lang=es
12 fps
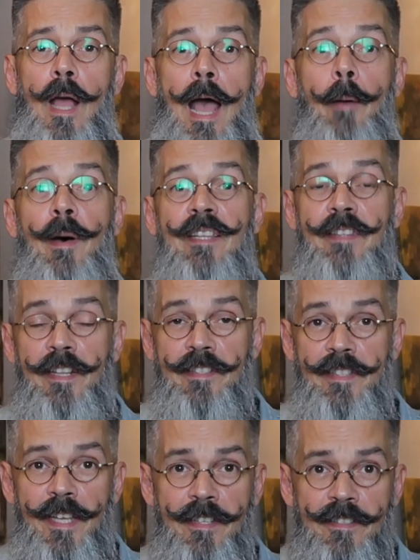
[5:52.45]

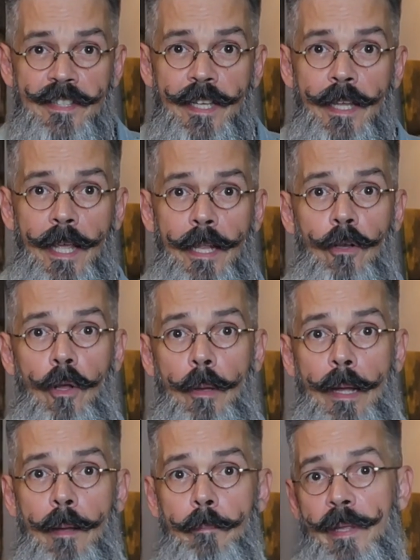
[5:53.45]
abastecerse en
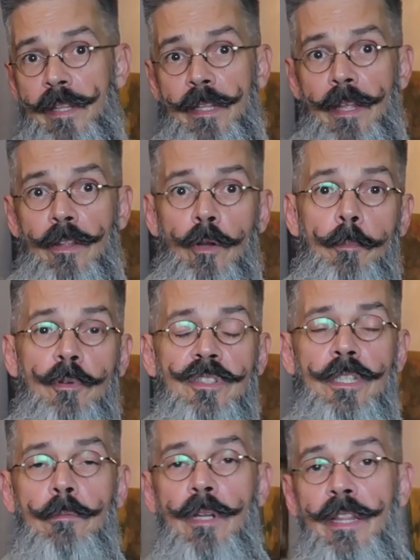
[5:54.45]
la medida de lo
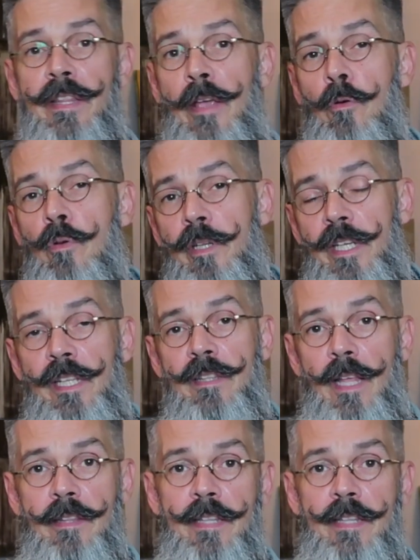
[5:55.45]
posible de un kit